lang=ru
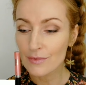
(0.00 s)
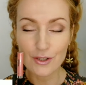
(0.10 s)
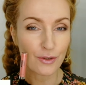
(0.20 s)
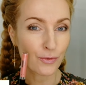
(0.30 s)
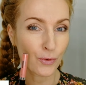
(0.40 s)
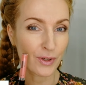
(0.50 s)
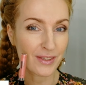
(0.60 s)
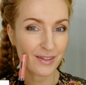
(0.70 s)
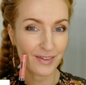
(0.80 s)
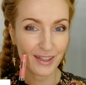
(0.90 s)
живой
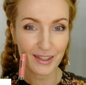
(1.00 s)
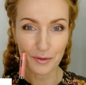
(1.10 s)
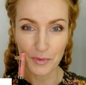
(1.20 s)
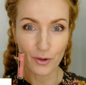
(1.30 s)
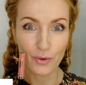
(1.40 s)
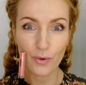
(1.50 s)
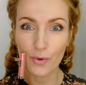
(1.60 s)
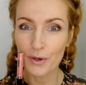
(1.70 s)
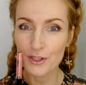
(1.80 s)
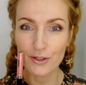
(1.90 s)
цвет и мне он
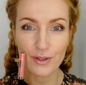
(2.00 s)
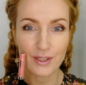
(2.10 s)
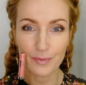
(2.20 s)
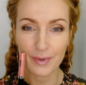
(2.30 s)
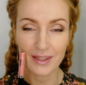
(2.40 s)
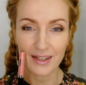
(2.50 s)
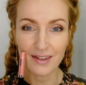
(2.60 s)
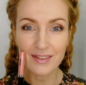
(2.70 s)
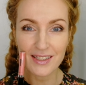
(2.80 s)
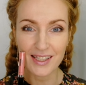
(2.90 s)
очень-очень
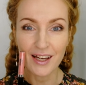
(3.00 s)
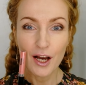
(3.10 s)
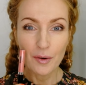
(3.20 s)
понравился